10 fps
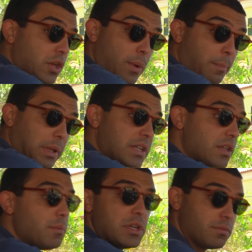aqui não é
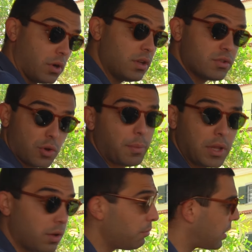plástico mesmo, olha,
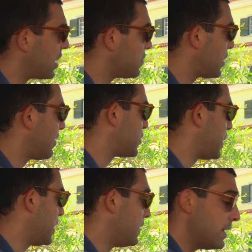surpreendeu-me, por acaso não estava à
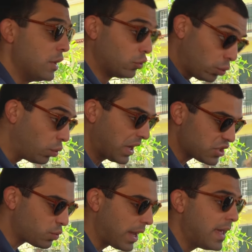espera, tudo o
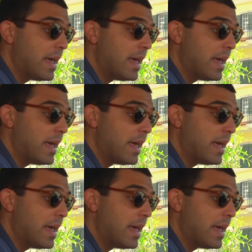resto é,